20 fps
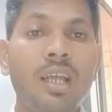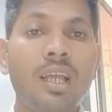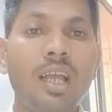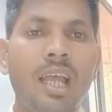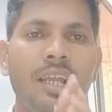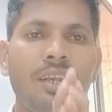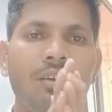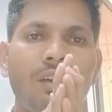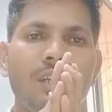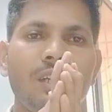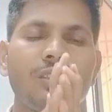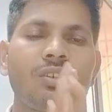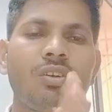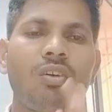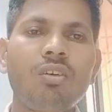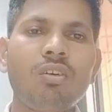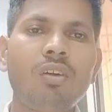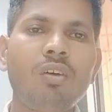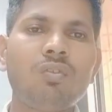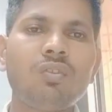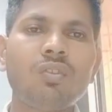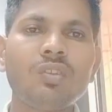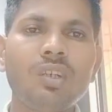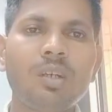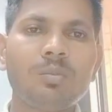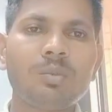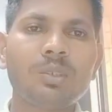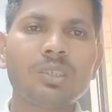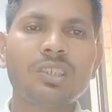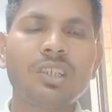हेलो गाइज ऑल ऑफ यू
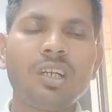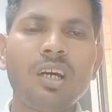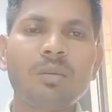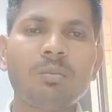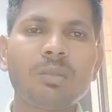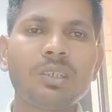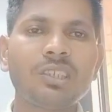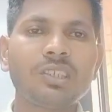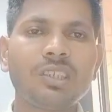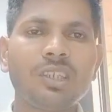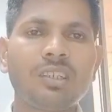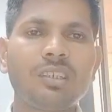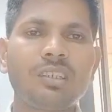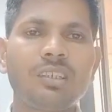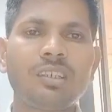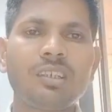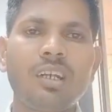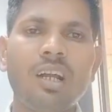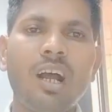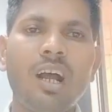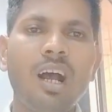नमस्कार मैं शंकर